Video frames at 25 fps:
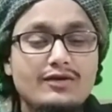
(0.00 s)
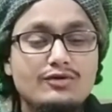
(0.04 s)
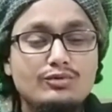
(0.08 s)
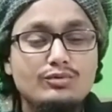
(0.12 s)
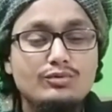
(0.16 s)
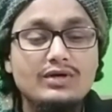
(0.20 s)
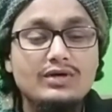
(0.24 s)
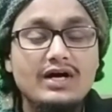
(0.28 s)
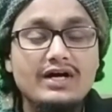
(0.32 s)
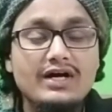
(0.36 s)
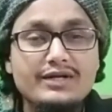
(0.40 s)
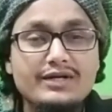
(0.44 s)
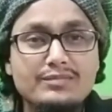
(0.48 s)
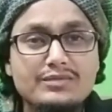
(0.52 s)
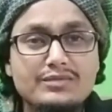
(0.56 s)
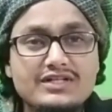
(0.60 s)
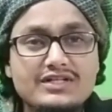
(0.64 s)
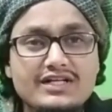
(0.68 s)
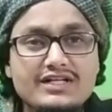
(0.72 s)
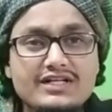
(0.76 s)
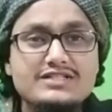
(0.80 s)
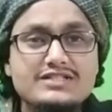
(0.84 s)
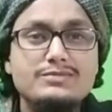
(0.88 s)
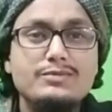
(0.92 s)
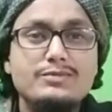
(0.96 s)
तो गाने
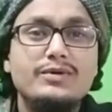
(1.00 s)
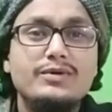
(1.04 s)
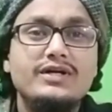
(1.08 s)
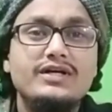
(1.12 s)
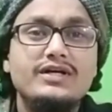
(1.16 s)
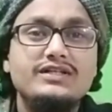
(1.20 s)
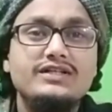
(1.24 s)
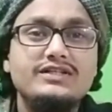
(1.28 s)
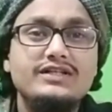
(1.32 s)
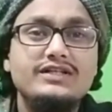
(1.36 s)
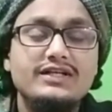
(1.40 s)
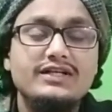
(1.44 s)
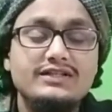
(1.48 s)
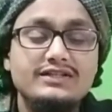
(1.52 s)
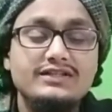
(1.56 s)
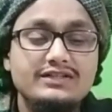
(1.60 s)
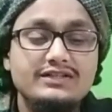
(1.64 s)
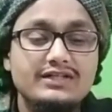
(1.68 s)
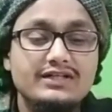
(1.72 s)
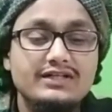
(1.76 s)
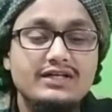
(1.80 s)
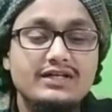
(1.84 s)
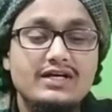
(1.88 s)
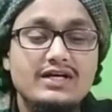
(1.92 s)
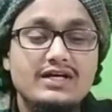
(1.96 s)
बजाने से भी बरकती आती
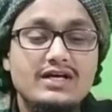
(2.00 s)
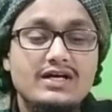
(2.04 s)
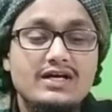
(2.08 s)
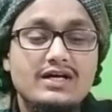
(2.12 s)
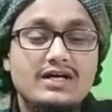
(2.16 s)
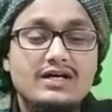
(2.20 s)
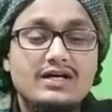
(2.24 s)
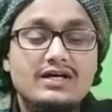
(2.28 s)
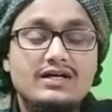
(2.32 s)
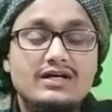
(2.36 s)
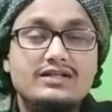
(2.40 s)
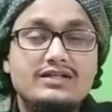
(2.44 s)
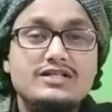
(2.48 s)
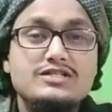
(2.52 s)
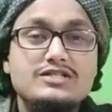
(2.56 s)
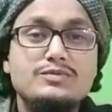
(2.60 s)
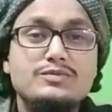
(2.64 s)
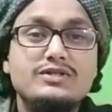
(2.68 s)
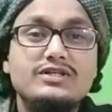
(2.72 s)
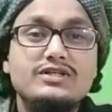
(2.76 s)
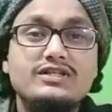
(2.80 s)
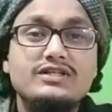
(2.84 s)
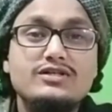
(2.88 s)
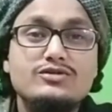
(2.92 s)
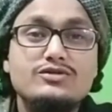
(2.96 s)
है दस
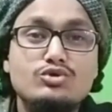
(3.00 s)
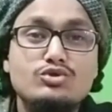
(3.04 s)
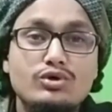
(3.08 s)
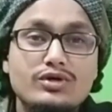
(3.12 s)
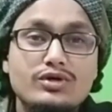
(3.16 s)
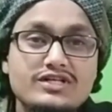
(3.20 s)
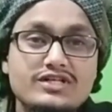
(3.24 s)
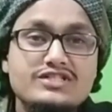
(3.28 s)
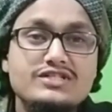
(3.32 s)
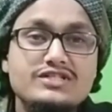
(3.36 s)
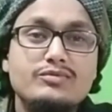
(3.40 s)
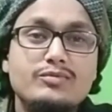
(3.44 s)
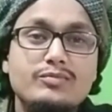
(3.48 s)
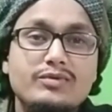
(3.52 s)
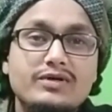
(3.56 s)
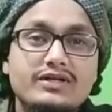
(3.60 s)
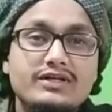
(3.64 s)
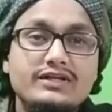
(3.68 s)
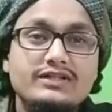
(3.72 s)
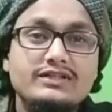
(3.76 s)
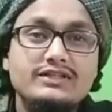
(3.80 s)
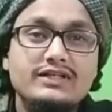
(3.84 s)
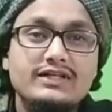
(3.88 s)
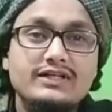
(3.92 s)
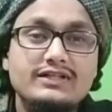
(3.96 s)
बजे तक सोने से भी
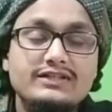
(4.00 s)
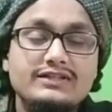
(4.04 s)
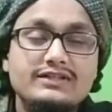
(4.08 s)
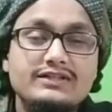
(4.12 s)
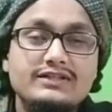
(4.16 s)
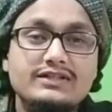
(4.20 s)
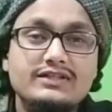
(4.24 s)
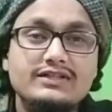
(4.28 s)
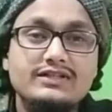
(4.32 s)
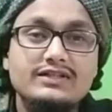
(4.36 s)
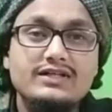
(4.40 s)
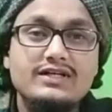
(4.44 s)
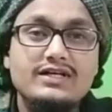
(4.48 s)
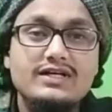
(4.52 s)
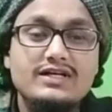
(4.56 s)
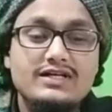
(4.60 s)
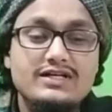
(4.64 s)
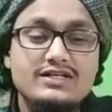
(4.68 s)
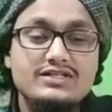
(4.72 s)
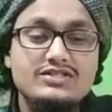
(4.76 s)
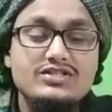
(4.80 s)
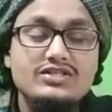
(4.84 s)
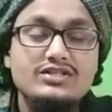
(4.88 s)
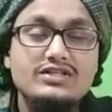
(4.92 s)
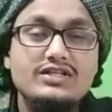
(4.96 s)
बरकती आती है
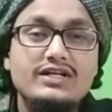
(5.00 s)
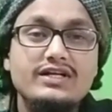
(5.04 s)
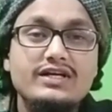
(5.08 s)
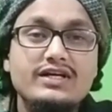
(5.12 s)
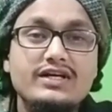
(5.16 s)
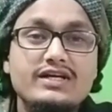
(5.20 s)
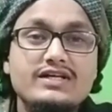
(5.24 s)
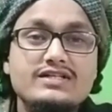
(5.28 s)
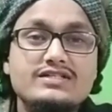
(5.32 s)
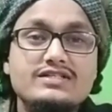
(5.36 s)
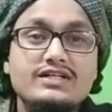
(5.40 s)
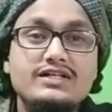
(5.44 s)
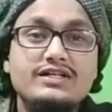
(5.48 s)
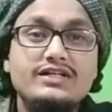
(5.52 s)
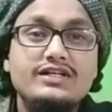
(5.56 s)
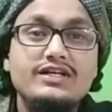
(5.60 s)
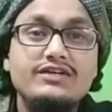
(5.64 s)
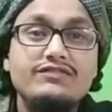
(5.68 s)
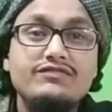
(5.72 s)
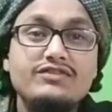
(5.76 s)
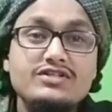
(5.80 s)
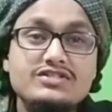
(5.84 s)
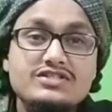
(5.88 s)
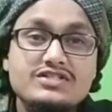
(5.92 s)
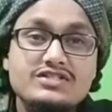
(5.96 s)
इसी तरीके से
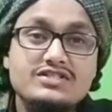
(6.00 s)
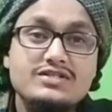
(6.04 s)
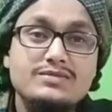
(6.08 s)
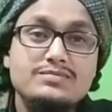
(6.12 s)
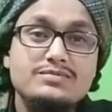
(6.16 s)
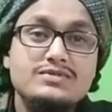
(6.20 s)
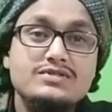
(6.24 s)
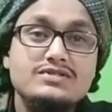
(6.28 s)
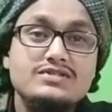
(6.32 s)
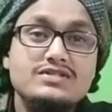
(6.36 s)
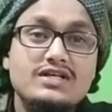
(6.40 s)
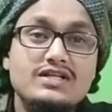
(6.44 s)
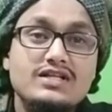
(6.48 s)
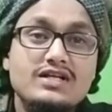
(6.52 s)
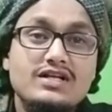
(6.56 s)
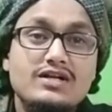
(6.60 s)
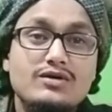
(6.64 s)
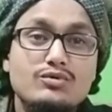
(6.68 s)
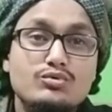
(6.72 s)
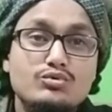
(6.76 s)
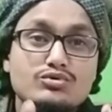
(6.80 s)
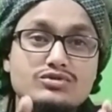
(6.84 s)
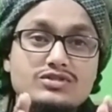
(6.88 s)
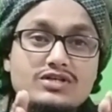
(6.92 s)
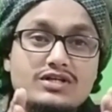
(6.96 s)
टीवी से सबसे ज़्यादा
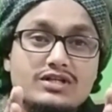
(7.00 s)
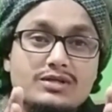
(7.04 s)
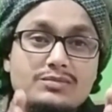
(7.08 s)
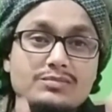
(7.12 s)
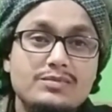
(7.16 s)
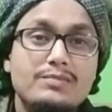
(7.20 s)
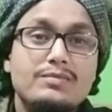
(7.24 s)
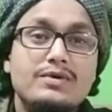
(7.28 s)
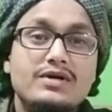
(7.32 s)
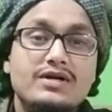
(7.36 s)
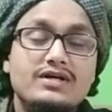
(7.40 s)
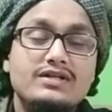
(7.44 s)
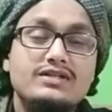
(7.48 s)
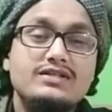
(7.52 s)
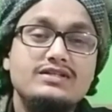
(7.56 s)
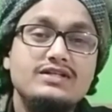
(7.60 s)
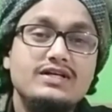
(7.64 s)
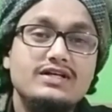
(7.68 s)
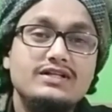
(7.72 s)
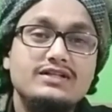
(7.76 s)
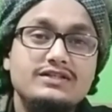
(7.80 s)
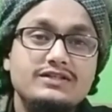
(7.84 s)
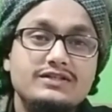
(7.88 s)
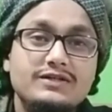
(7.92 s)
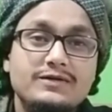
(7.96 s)
नहूसा तब बेबरकती
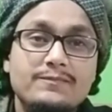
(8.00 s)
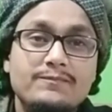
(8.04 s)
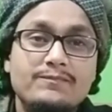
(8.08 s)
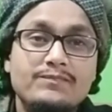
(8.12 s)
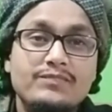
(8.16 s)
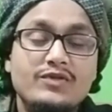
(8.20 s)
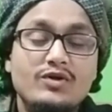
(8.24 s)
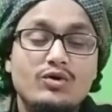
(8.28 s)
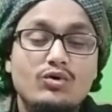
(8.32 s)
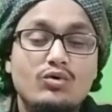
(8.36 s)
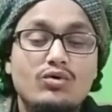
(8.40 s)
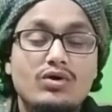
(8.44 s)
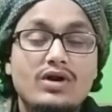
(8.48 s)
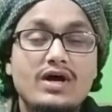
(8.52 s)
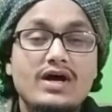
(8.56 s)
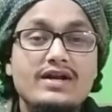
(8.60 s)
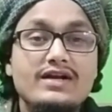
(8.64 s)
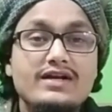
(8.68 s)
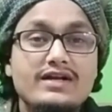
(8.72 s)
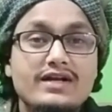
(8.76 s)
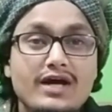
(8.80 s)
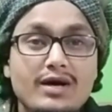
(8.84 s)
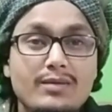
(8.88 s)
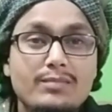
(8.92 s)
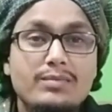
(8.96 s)
आती है
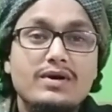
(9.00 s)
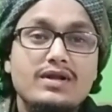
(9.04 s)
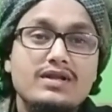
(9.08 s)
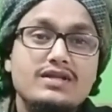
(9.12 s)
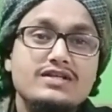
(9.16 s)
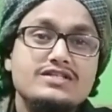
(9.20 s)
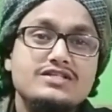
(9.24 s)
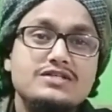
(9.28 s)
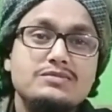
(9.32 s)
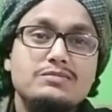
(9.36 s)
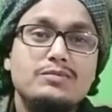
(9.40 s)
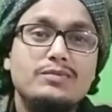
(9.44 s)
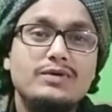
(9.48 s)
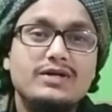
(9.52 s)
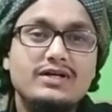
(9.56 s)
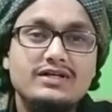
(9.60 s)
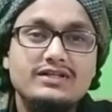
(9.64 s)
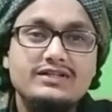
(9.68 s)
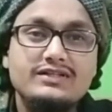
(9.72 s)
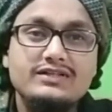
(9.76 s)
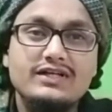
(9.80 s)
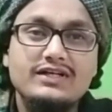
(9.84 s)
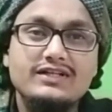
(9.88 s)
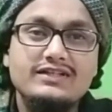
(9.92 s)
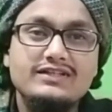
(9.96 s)
कुरान ना पढ़ने से भी
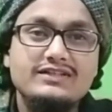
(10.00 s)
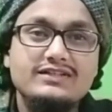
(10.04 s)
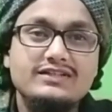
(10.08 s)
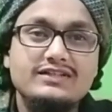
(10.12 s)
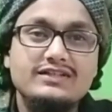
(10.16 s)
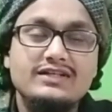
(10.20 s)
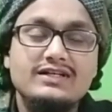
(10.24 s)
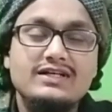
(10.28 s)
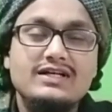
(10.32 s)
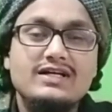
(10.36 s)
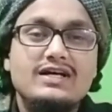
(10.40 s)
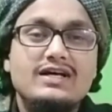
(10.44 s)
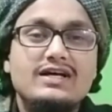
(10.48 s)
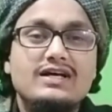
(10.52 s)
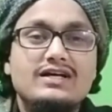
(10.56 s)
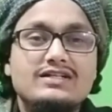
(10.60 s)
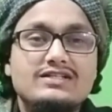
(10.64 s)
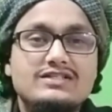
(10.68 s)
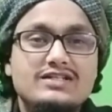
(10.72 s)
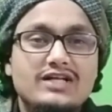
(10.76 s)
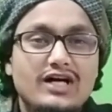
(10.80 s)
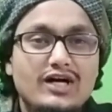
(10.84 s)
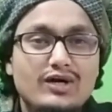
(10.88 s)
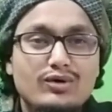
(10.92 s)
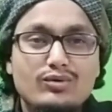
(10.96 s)
बरकती आती है
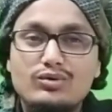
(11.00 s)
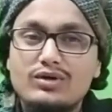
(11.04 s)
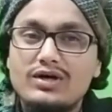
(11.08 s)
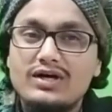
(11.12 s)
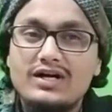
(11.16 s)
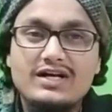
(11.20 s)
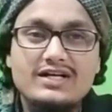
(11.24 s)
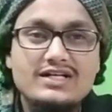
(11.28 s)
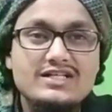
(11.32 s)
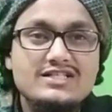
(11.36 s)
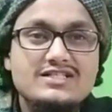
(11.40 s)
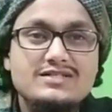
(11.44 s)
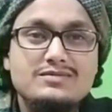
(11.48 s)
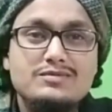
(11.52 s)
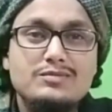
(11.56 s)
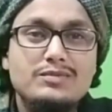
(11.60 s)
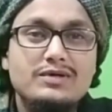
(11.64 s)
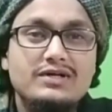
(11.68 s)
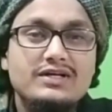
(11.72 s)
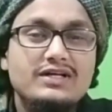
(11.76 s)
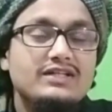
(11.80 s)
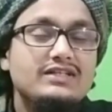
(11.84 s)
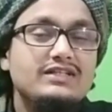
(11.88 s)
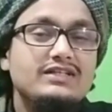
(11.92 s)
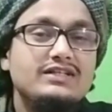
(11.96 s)
झाड़ू लगाने से भी
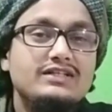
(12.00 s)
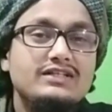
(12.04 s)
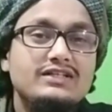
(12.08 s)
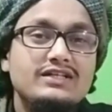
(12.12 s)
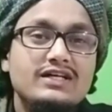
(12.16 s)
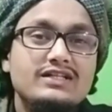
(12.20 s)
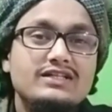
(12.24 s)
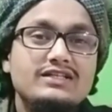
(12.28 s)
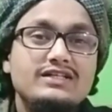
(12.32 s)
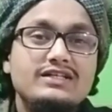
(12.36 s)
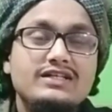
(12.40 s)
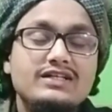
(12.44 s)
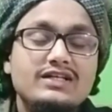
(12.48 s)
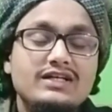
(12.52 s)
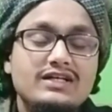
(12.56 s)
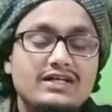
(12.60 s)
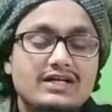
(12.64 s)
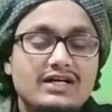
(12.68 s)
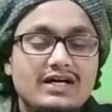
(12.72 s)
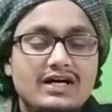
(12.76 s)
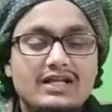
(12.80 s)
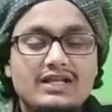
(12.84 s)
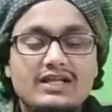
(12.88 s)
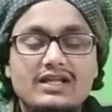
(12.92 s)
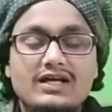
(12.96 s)
बरकती नहीं आती है
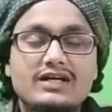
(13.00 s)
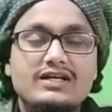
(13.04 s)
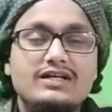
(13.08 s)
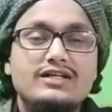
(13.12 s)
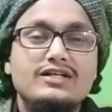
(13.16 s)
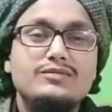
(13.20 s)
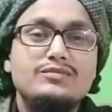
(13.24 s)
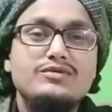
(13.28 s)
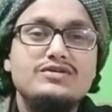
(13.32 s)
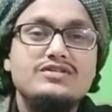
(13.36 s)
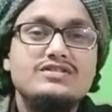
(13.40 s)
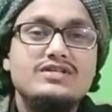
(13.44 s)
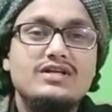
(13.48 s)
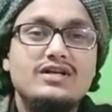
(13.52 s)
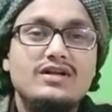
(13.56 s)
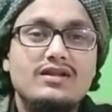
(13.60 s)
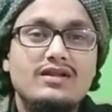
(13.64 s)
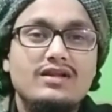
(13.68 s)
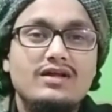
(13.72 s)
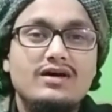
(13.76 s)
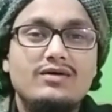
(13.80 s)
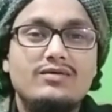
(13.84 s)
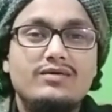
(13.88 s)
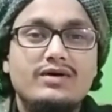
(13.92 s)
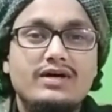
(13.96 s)
अल्लाह के नबी
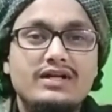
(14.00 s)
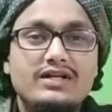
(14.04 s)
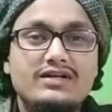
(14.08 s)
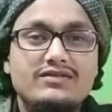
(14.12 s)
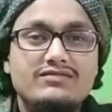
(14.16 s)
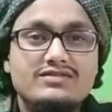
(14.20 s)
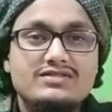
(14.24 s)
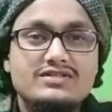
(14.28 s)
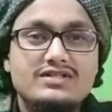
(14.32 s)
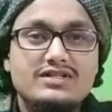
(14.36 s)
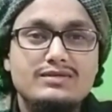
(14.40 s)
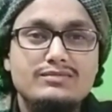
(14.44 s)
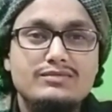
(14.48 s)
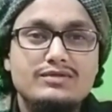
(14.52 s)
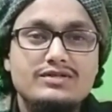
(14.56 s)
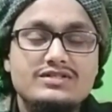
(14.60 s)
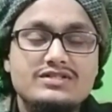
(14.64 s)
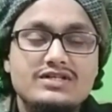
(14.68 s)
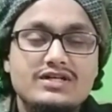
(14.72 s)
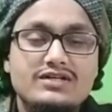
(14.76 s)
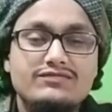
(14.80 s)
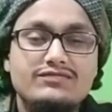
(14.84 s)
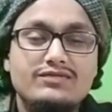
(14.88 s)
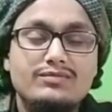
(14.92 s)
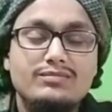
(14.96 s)
सल्लल्लाहु अलैहि वसल्लम ने
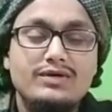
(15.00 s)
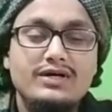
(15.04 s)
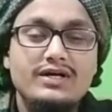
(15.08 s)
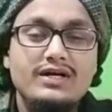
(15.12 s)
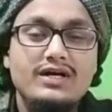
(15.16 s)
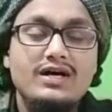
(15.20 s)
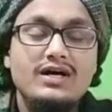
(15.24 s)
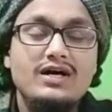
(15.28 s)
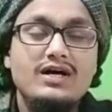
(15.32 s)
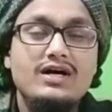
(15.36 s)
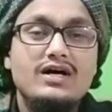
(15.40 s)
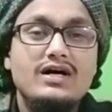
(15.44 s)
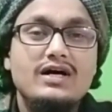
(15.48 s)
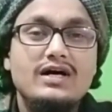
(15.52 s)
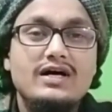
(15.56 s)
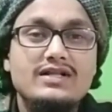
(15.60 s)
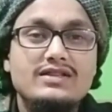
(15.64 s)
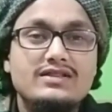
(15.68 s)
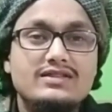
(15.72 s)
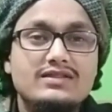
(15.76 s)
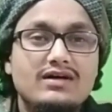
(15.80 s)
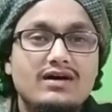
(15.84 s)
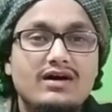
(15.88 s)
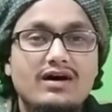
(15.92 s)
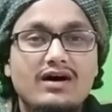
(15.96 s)
इरशाद फरमाया
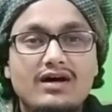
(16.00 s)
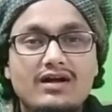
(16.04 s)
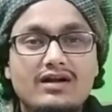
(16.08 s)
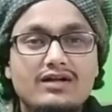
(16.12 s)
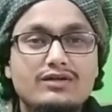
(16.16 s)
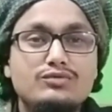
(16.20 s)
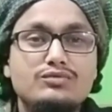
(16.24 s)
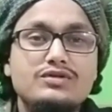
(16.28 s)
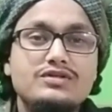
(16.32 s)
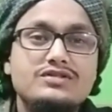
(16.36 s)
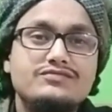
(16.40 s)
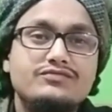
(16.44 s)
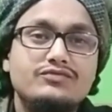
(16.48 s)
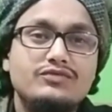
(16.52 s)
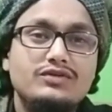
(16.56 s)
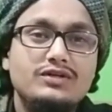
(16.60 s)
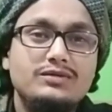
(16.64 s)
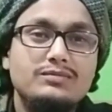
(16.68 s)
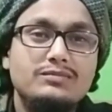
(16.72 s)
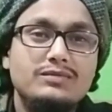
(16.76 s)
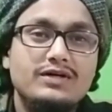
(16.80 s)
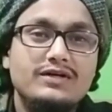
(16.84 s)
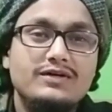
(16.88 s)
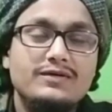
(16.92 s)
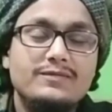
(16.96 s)
अतहारत नसफ़ुल
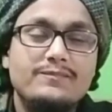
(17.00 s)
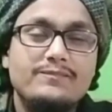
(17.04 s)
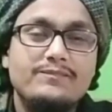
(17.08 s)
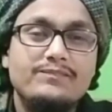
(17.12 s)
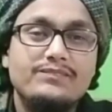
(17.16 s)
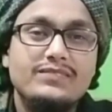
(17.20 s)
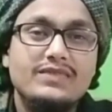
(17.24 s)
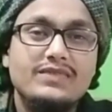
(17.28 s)
ईमान